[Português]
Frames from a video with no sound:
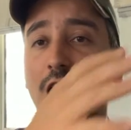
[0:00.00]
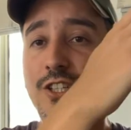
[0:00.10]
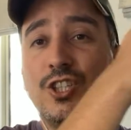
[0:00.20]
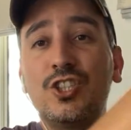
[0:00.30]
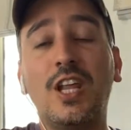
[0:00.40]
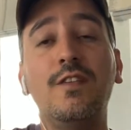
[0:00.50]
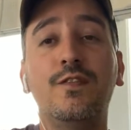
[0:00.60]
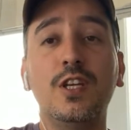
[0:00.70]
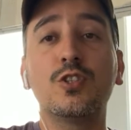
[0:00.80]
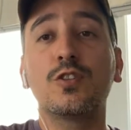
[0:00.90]
A gente tem
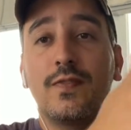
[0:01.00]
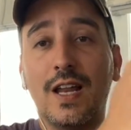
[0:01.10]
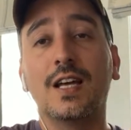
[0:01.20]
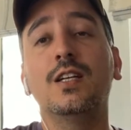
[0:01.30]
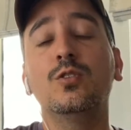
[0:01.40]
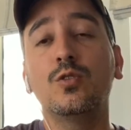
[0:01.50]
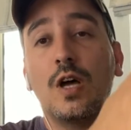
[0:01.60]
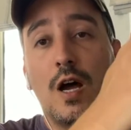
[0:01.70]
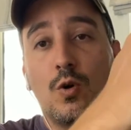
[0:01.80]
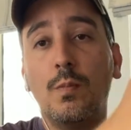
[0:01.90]
vídeos falando
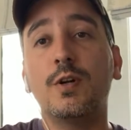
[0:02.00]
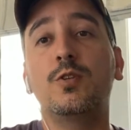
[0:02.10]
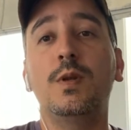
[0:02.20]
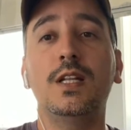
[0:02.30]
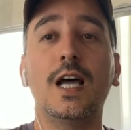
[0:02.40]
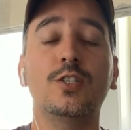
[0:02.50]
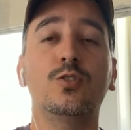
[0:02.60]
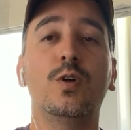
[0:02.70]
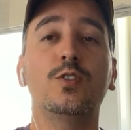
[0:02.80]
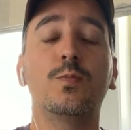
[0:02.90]
da compatibilidade
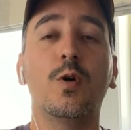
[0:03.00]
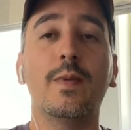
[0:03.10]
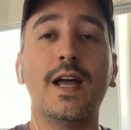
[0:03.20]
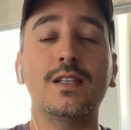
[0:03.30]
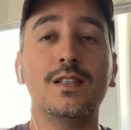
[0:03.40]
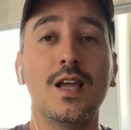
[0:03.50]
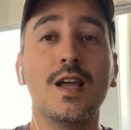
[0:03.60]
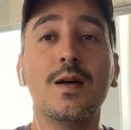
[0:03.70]
do HBO Max,